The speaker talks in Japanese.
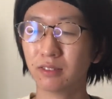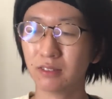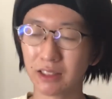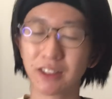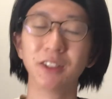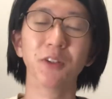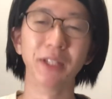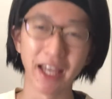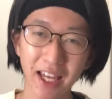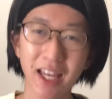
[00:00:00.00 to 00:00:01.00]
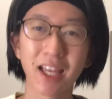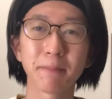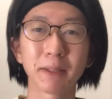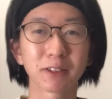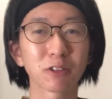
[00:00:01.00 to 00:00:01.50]
ですよね
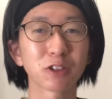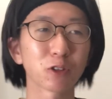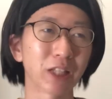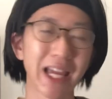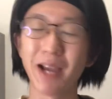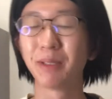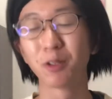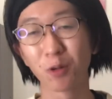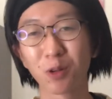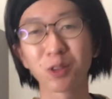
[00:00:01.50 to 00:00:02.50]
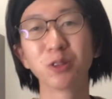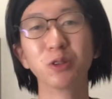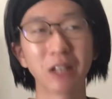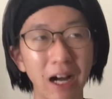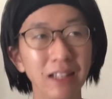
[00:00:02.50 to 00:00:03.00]
まあそこはちょっと悩みどころとい
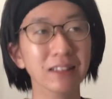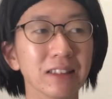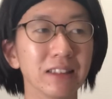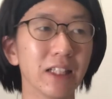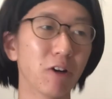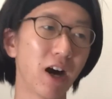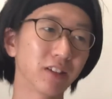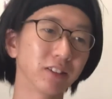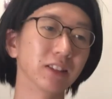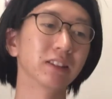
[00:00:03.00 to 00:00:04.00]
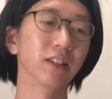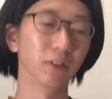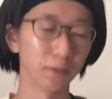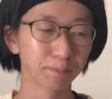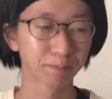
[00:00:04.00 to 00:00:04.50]
うかではあるんですけ
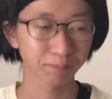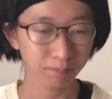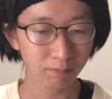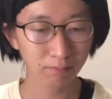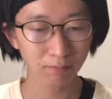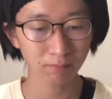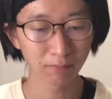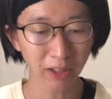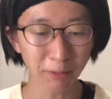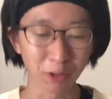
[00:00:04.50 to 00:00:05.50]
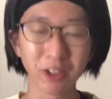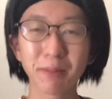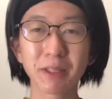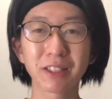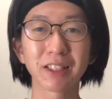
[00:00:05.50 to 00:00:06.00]
どまあでもそれで
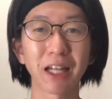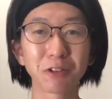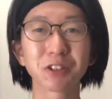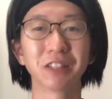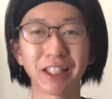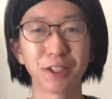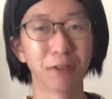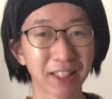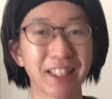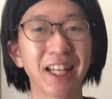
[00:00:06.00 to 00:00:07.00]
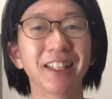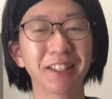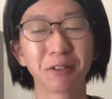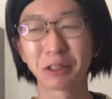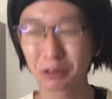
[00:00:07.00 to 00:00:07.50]
別に楽しくないっていうわけじゃないんで
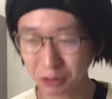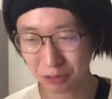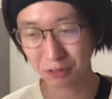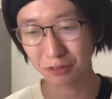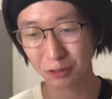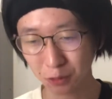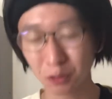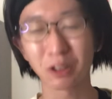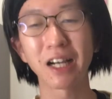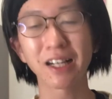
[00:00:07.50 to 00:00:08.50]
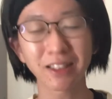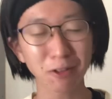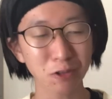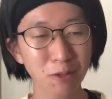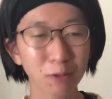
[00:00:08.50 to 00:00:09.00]
動画のことをちょっと考えた
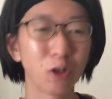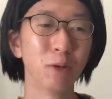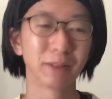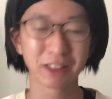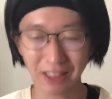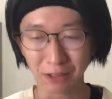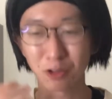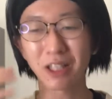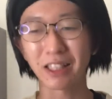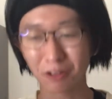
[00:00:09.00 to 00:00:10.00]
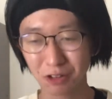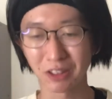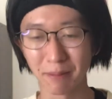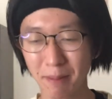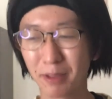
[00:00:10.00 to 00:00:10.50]
としても別にそれは楽しくな
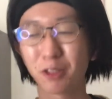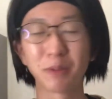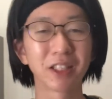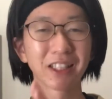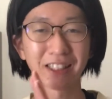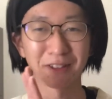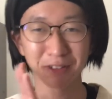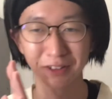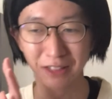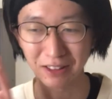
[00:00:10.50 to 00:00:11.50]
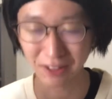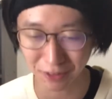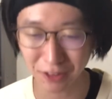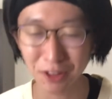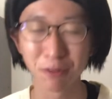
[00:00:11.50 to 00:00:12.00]
いメンバーとの巡りが楽しくなくな
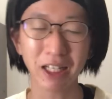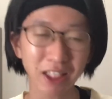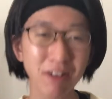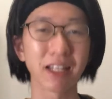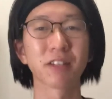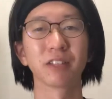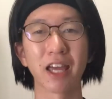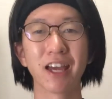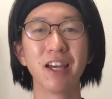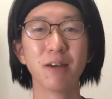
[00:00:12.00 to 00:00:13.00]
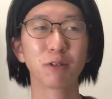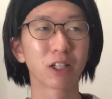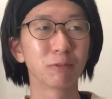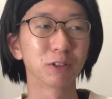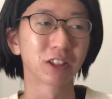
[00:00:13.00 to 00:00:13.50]
るっていうわけではないので僕
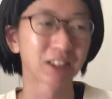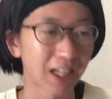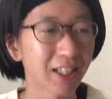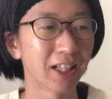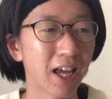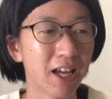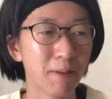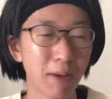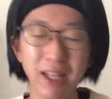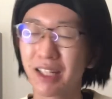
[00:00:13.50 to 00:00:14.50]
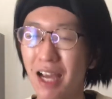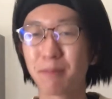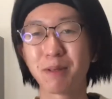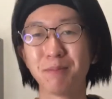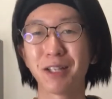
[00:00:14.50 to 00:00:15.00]
はもうしっかりね毎、ま回
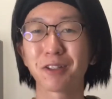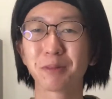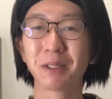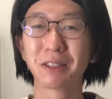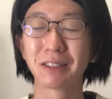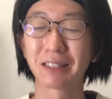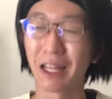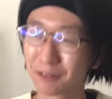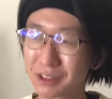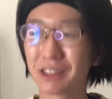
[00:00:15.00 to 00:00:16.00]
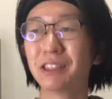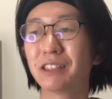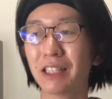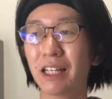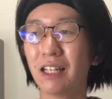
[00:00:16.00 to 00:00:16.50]
メンバーとの巡り楽しい
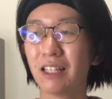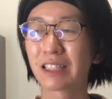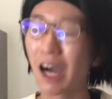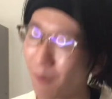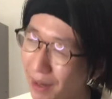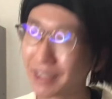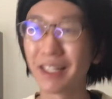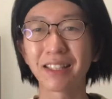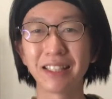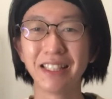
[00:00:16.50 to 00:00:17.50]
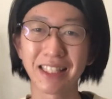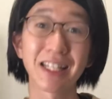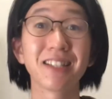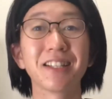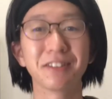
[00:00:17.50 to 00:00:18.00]
し可愛いなって癒
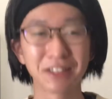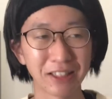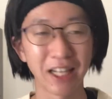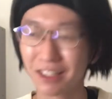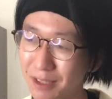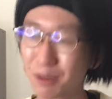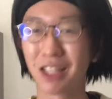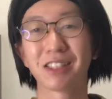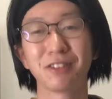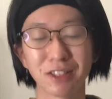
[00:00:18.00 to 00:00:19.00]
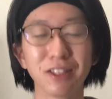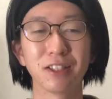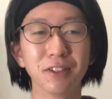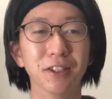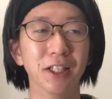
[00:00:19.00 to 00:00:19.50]
されてるし元気もらってるしって
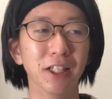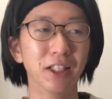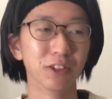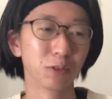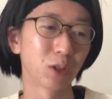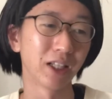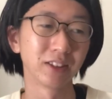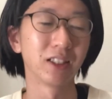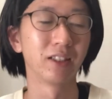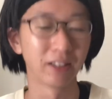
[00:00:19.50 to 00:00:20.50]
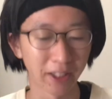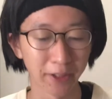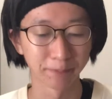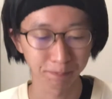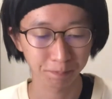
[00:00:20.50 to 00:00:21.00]
いうそう感じなん
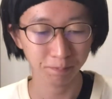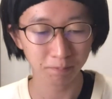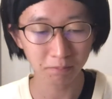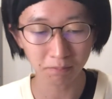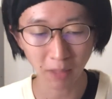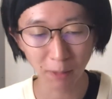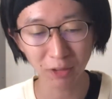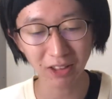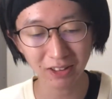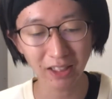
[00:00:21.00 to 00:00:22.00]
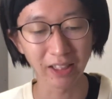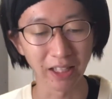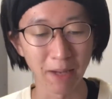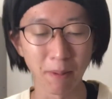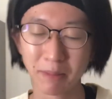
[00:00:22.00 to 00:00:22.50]
で僕は常に
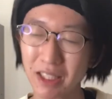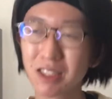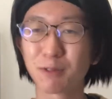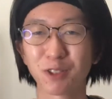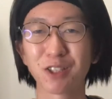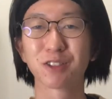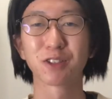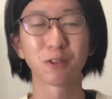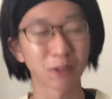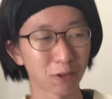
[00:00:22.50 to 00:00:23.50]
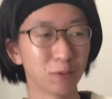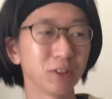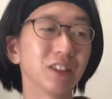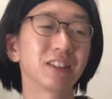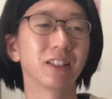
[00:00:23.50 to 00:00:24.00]
ね、まあ、皆さんもそうだと思う
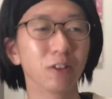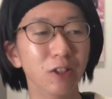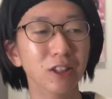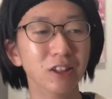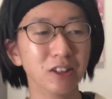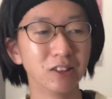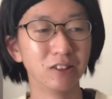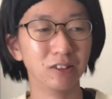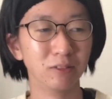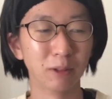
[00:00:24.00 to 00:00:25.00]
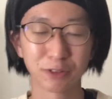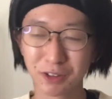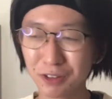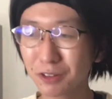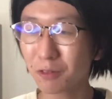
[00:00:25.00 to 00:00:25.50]
んですけど、うんまあ、普
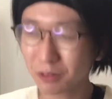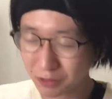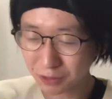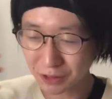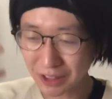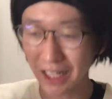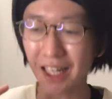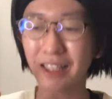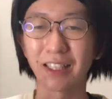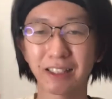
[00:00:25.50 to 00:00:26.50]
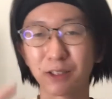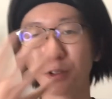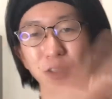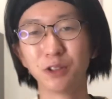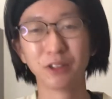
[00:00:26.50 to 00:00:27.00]
通の普通に考えたらねそう
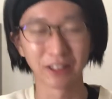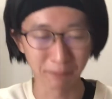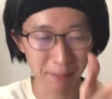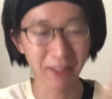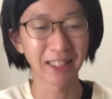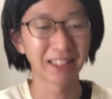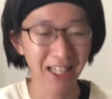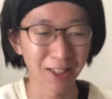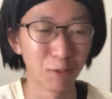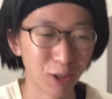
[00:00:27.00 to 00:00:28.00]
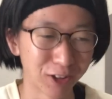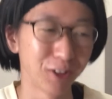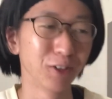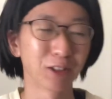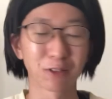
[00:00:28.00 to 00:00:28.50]
いうメンバーが嫌な思いす
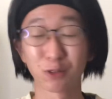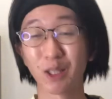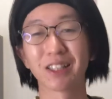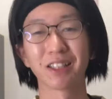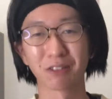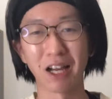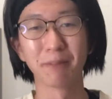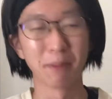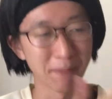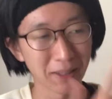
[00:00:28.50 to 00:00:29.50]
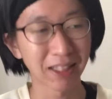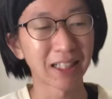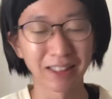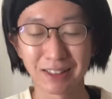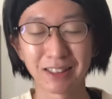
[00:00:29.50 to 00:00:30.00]
るようなことだったりとかメンバー
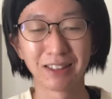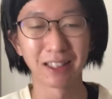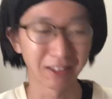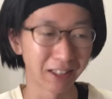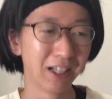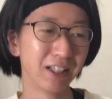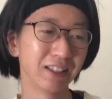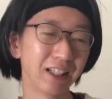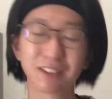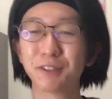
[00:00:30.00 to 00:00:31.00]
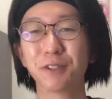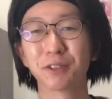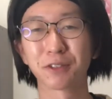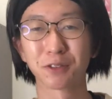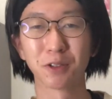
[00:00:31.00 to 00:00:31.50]
が悲しんだり、ね、するよう
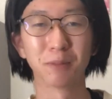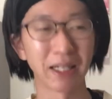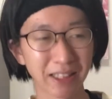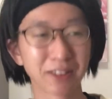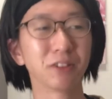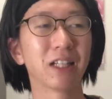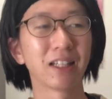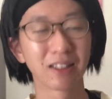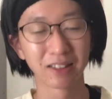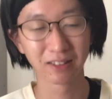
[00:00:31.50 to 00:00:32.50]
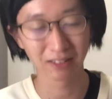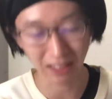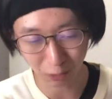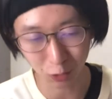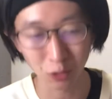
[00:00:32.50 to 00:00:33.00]
なことマイナスな
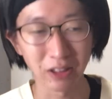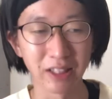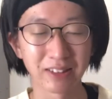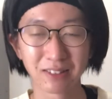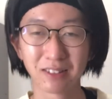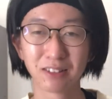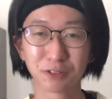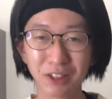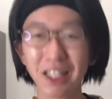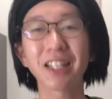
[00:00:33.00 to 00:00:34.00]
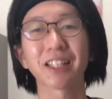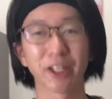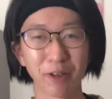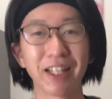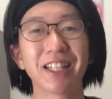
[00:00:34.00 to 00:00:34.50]
なことって普通に考えたら
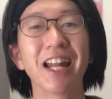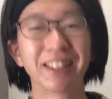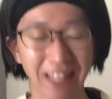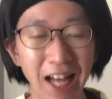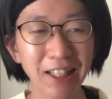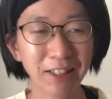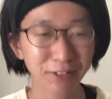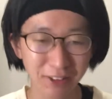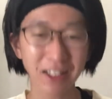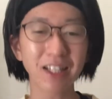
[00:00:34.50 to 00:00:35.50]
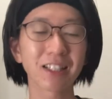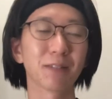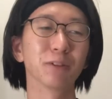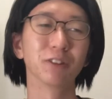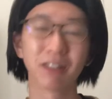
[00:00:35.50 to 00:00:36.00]
言わないじゃないですか、ね、普通に考えたら
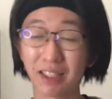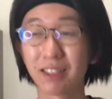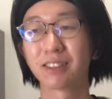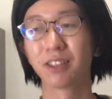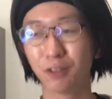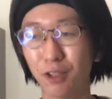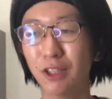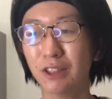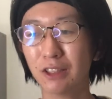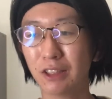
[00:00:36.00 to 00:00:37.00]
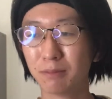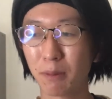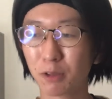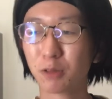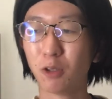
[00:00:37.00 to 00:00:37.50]
もう言わないんですけど、まあ、
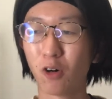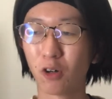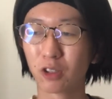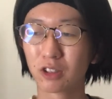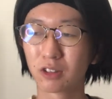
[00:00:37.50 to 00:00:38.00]
僕も、